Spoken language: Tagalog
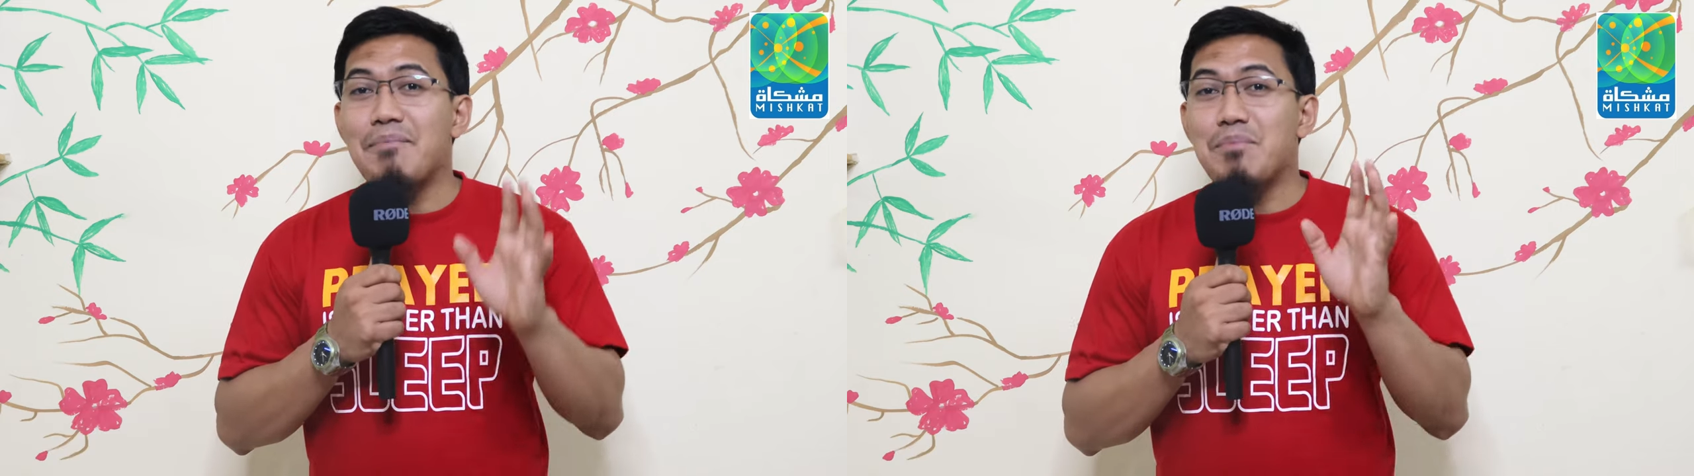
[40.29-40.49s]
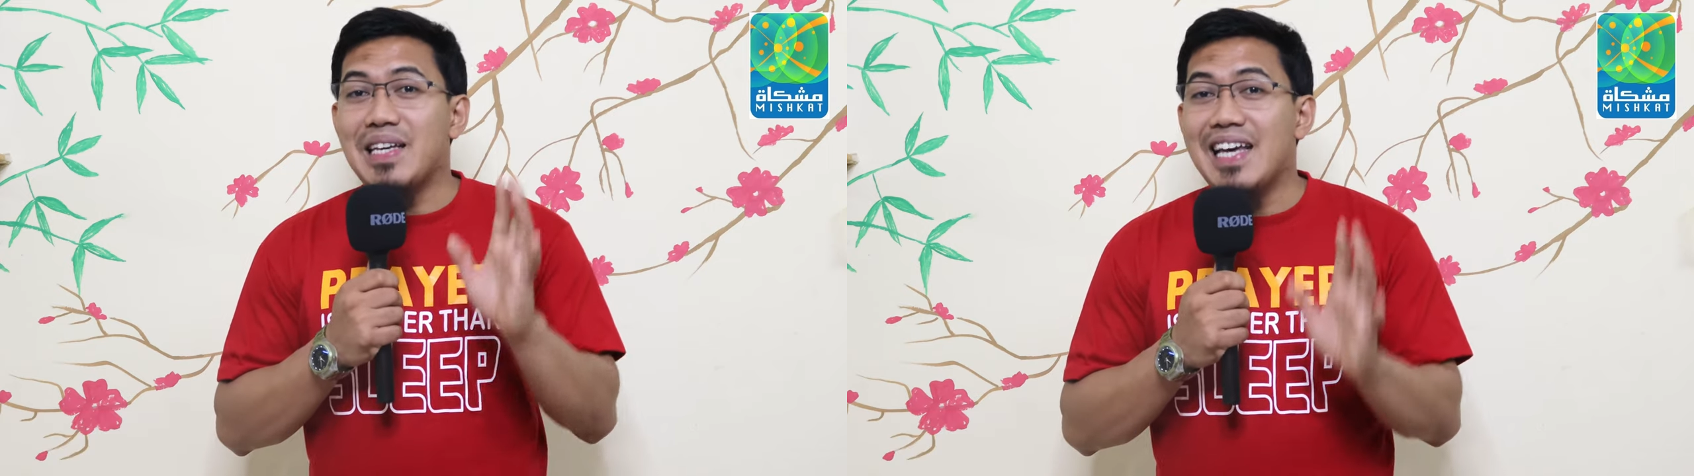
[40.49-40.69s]

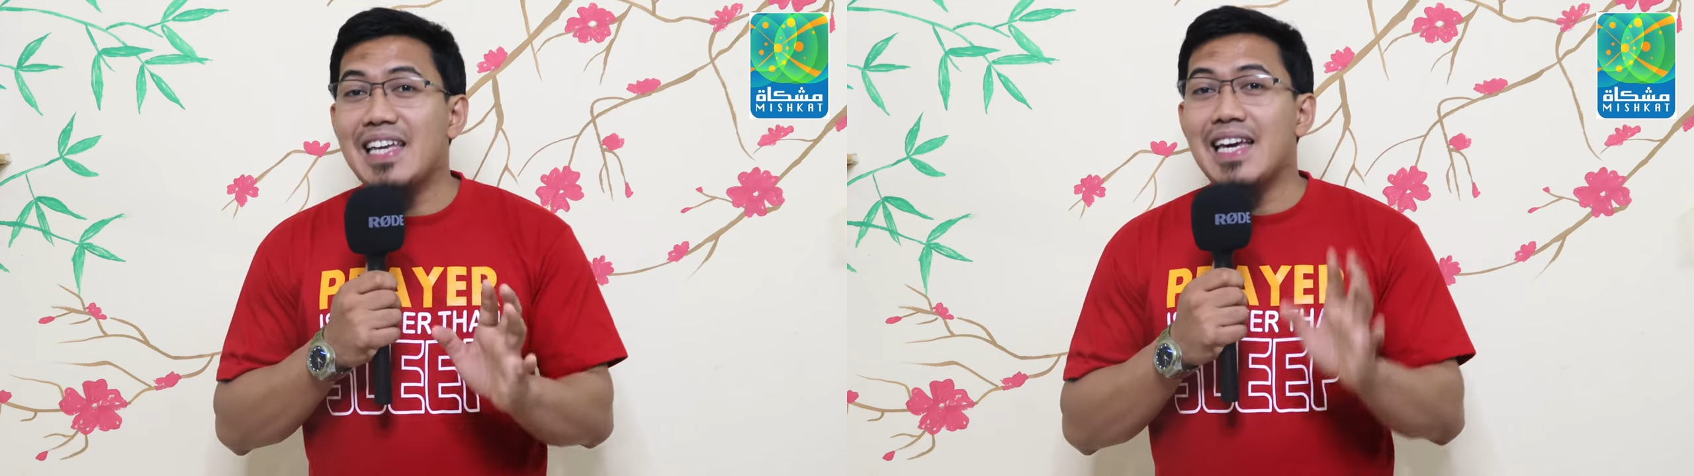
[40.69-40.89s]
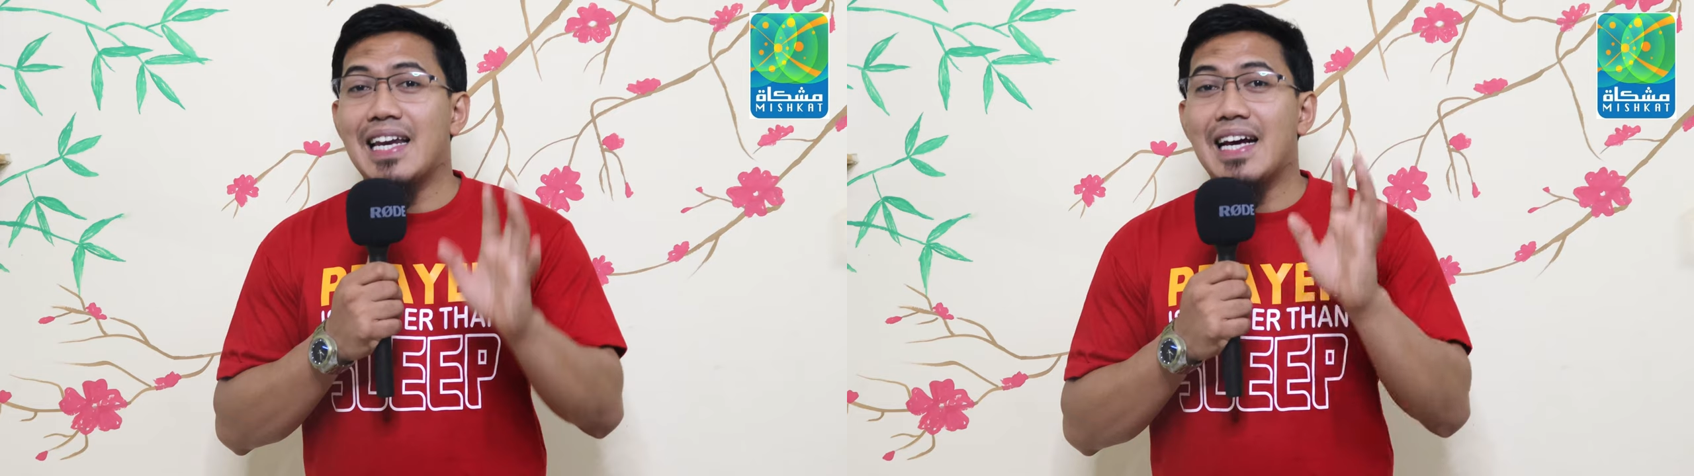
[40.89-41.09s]
ang
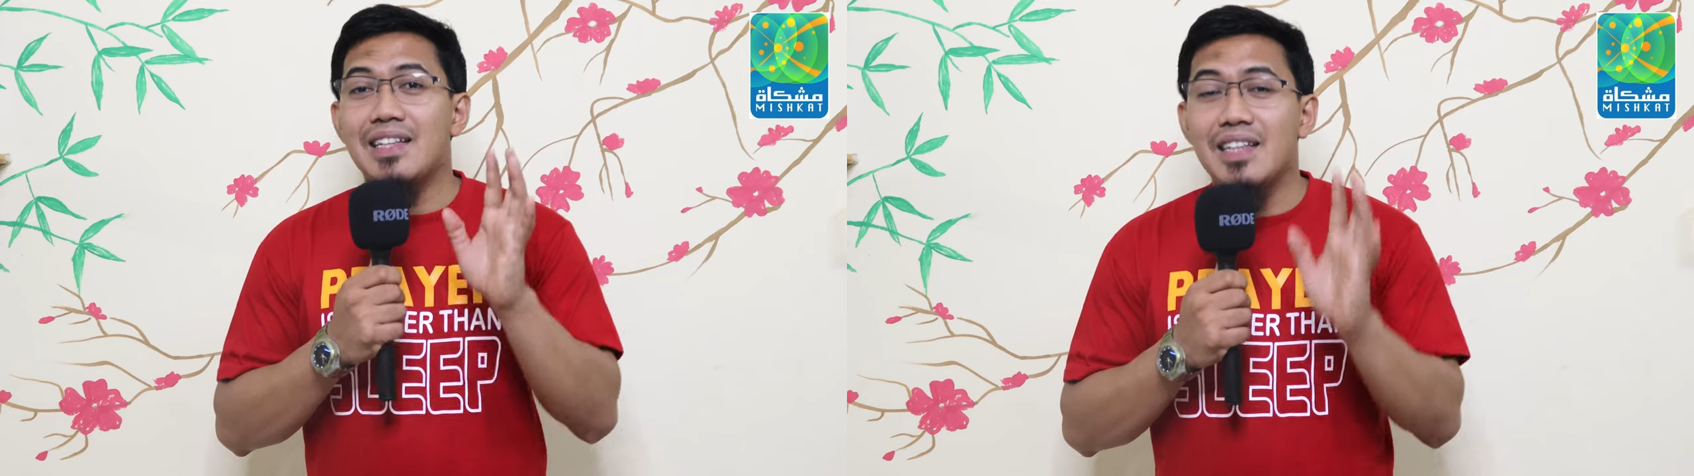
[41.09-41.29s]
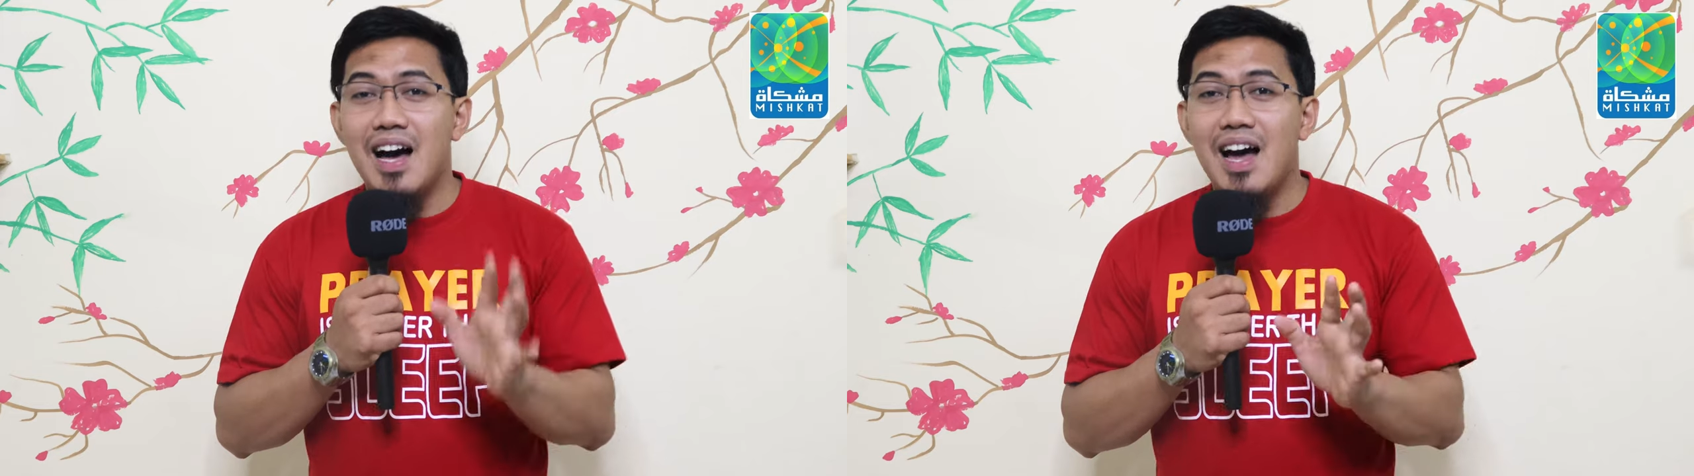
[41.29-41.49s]
biyaya
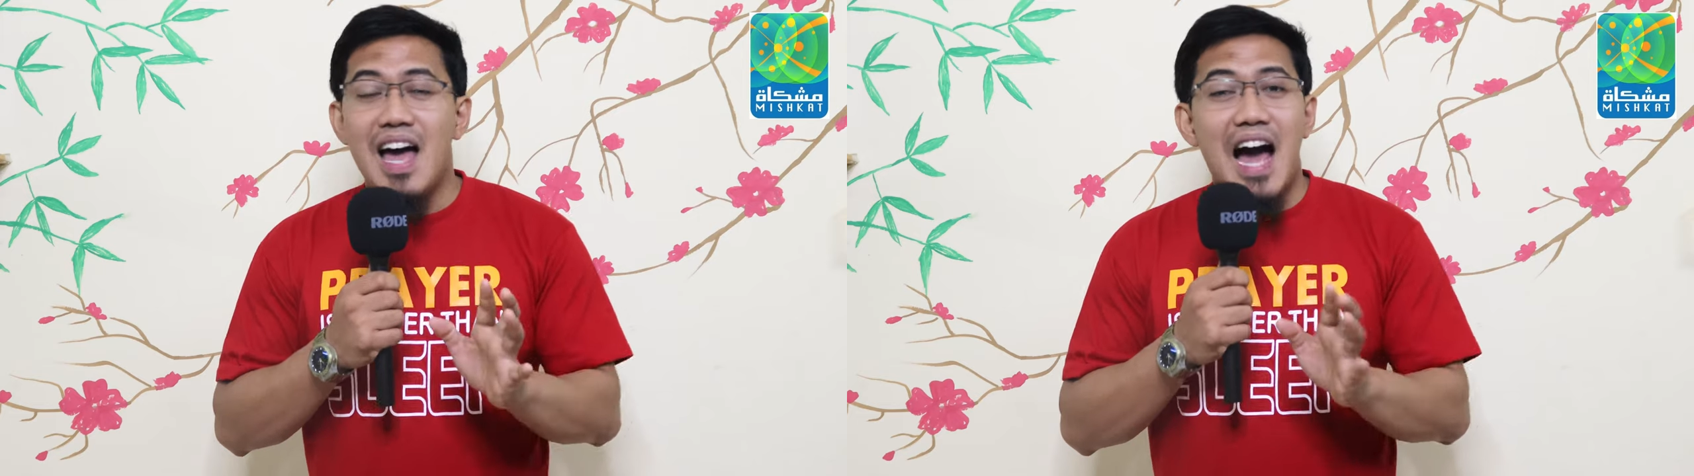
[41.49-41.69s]
ng Allah,